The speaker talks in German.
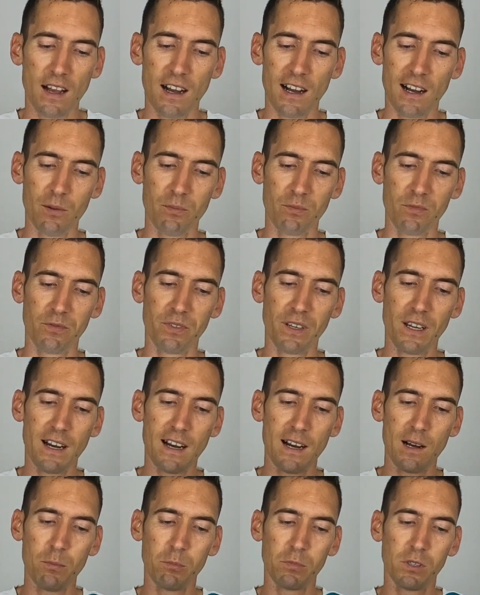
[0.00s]
Ähm,
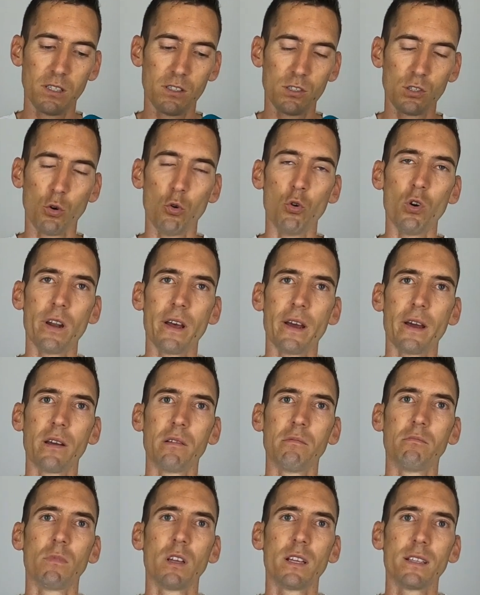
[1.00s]
wir haben die
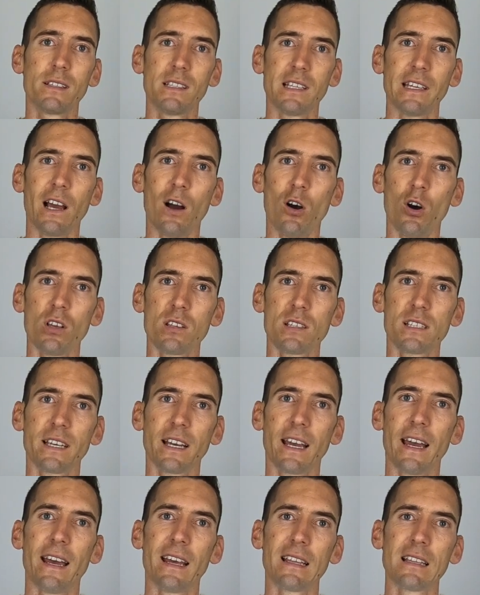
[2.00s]
Sohle sehr
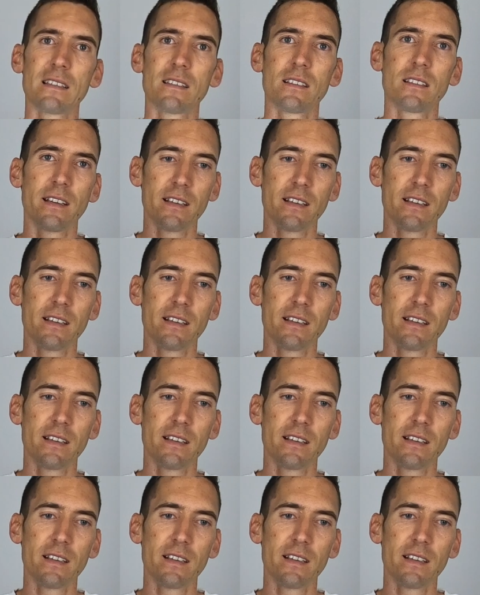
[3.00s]
ausgereizt,